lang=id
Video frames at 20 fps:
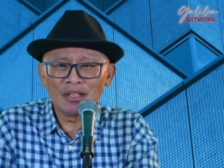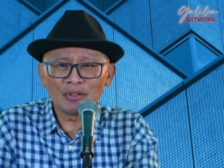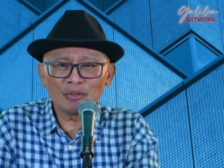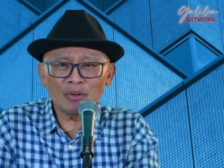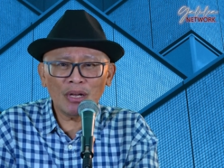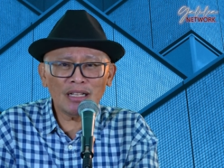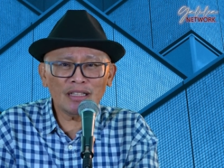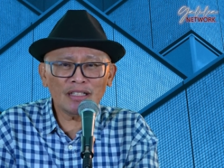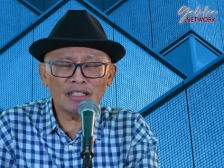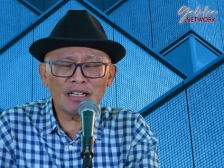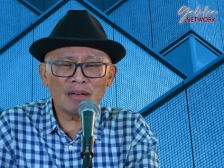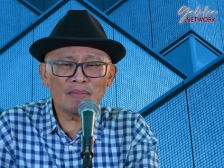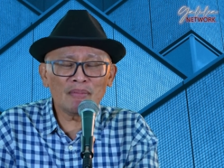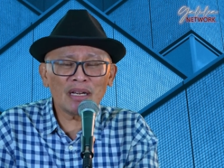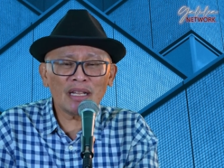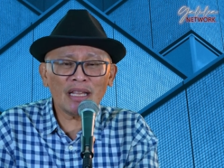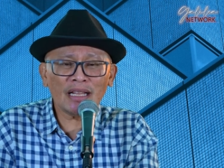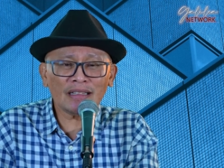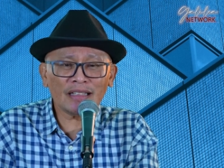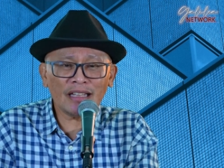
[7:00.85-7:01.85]
Tuhan tidak
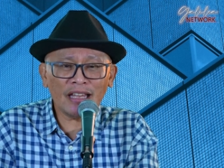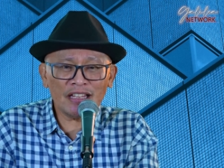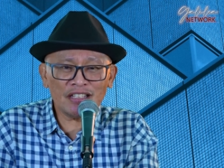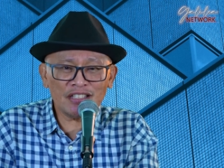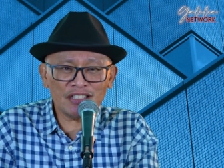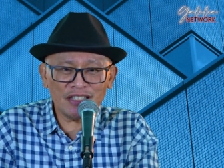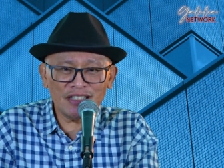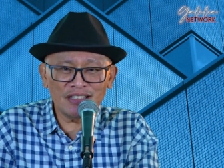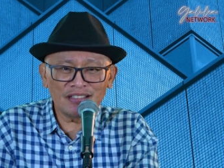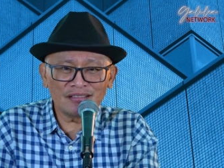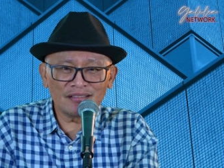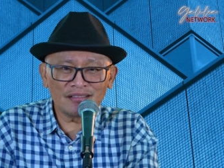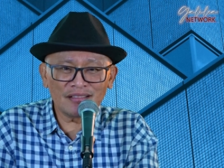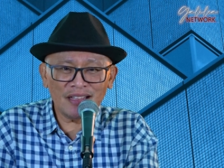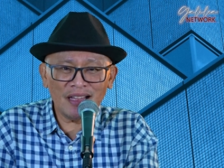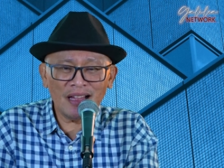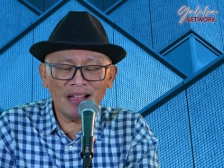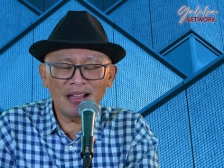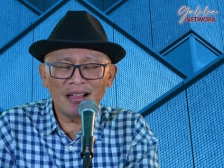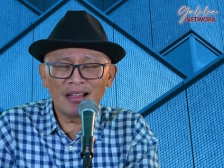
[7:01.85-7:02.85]
melihat
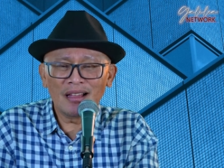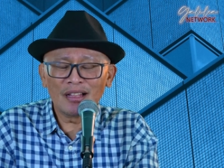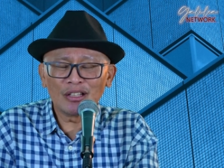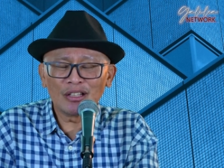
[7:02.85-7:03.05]
casing, ya.